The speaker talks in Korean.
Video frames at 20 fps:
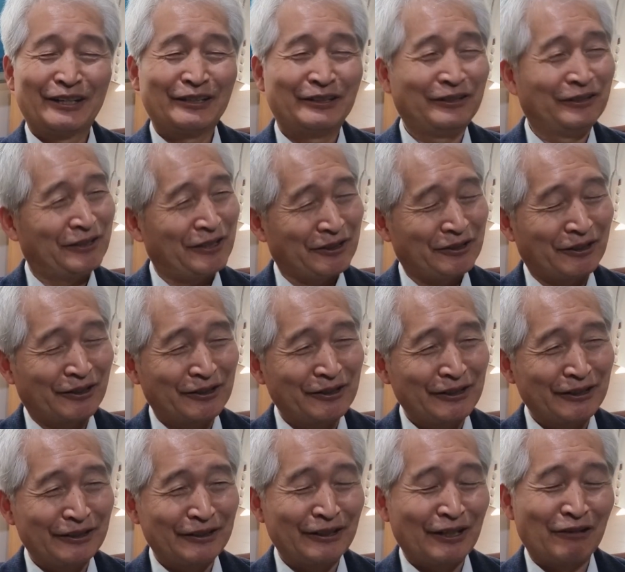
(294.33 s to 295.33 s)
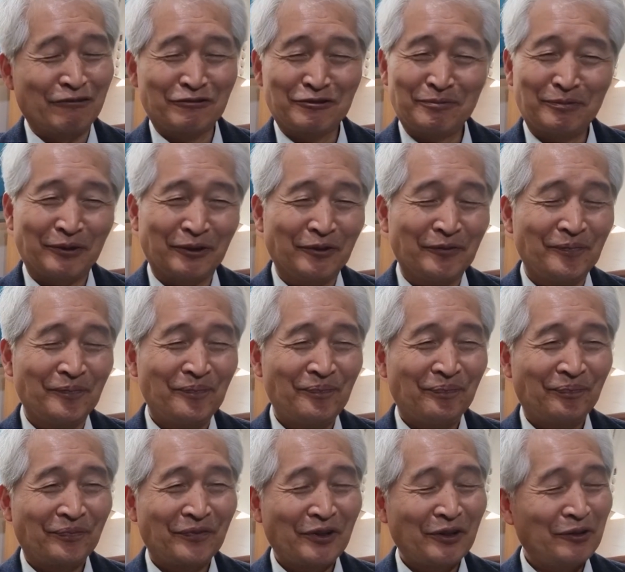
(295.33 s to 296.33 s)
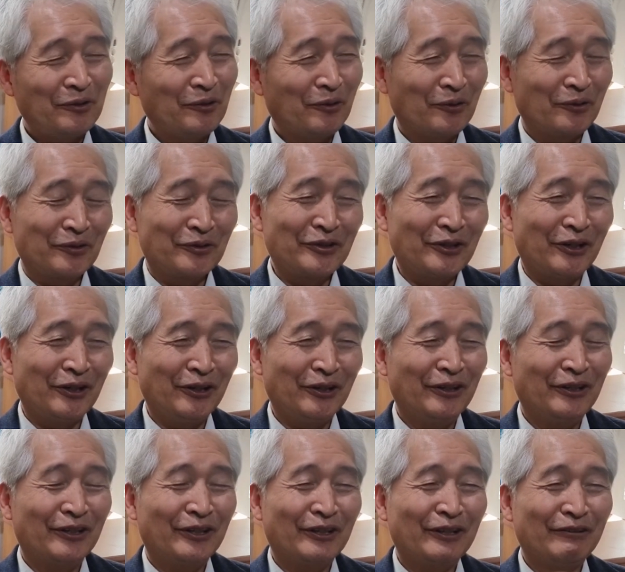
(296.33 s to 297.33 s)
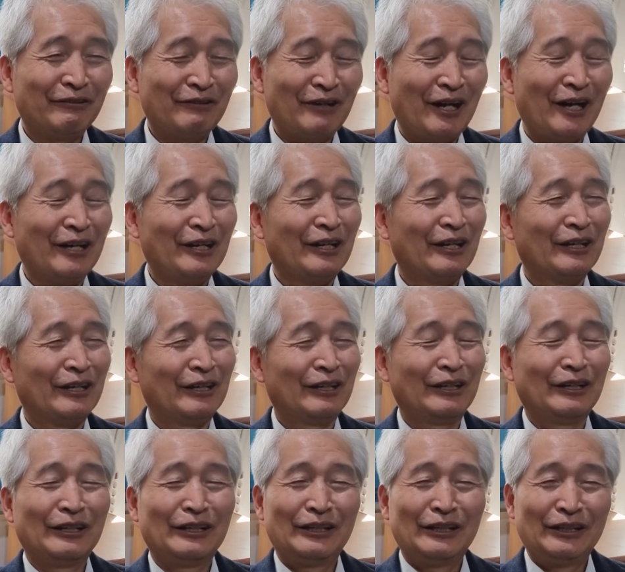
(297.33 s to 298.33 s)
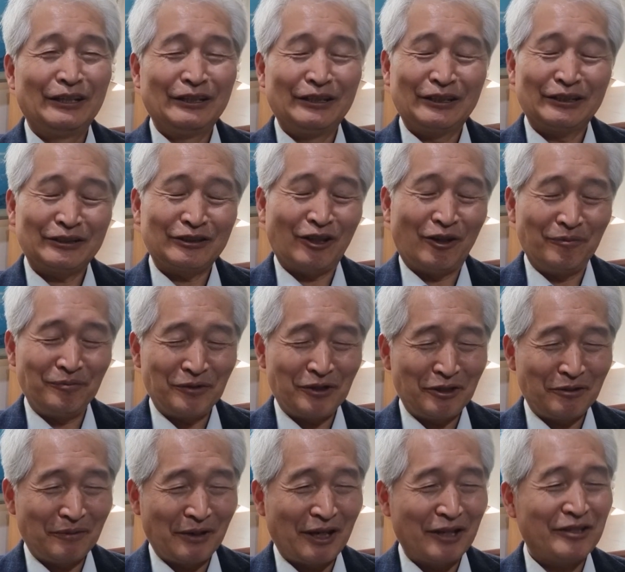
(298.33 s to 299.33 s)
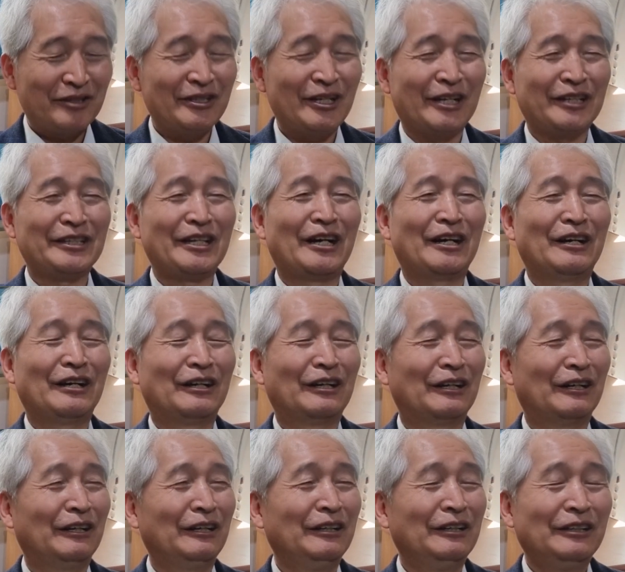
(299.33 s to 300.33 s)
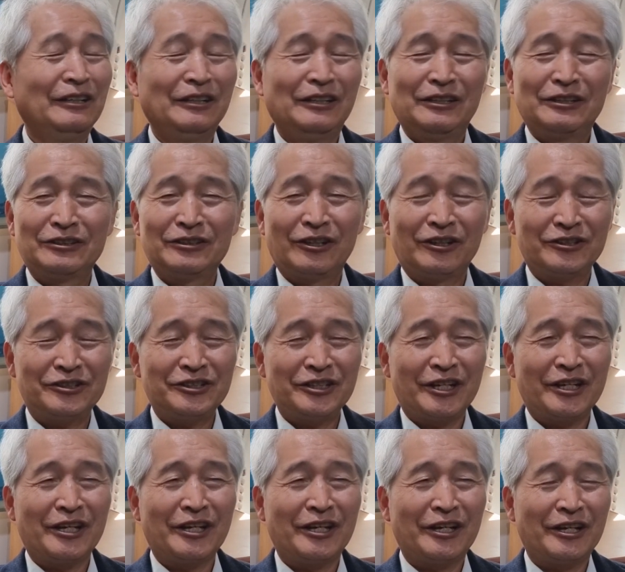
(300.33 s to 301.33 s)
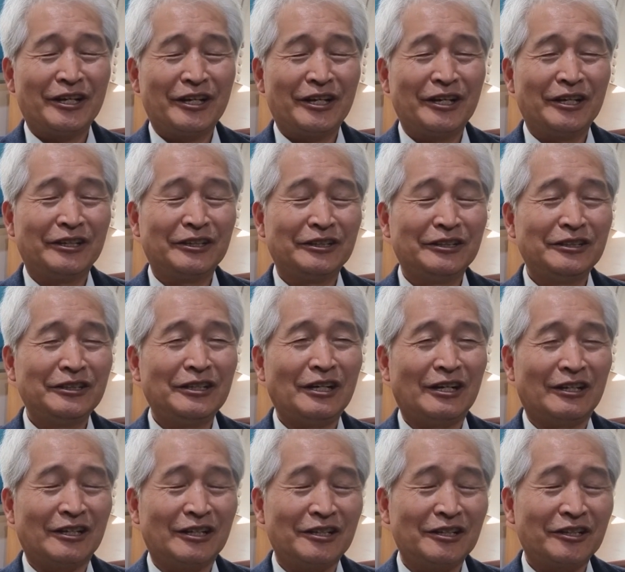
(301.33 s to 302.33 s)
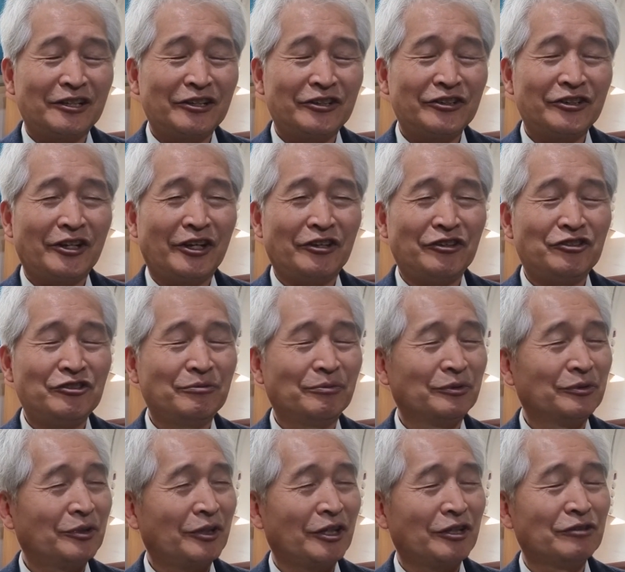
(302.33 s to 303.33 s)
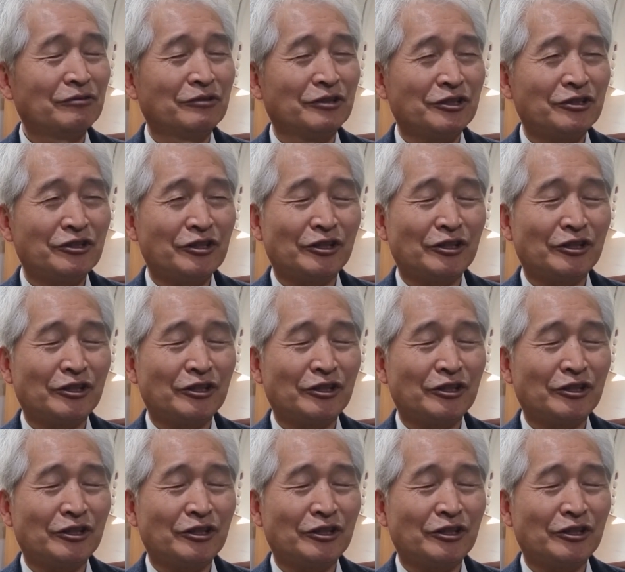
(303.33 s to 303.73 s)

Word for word: 그렇게 정리를 하고 싶어요. 용서와 아, 섬김의 신앙이다. 아, 첫째는 하나님께서 예수님을 통해서 우리